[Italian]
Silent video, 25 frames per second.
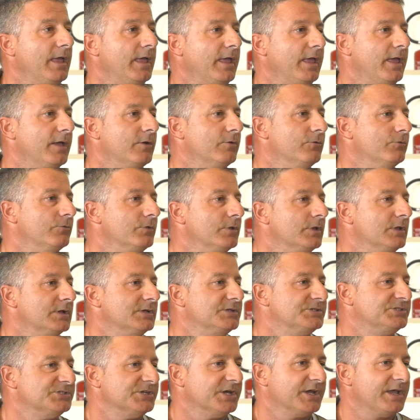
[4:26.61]
è un
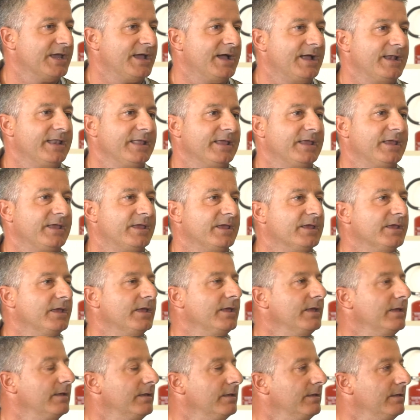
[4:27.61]
cereale
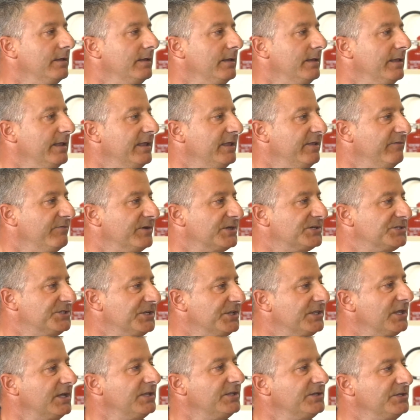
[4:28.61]
che le
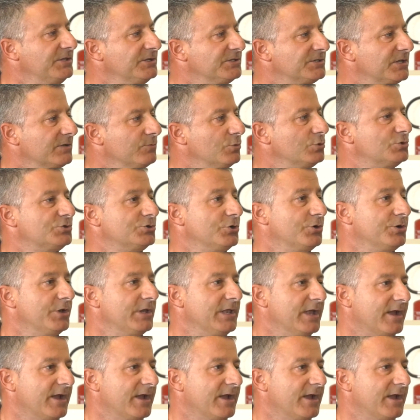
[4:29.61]
diversità di distribuzione,